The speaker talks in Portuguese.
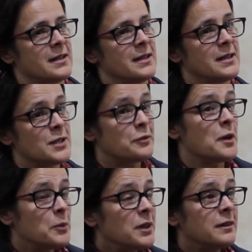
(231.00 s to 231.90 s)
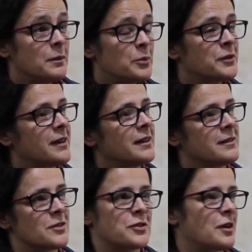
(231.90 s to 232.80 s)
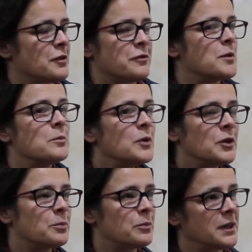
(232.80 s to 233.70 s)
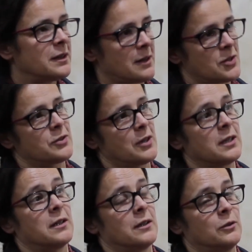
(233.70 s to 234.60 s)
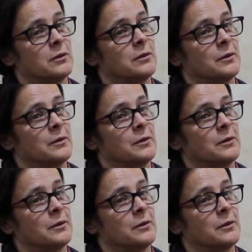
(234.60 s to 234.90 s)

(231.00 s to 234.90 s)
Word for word: E isso foi muito importante. A história foi muito bonita, a história do,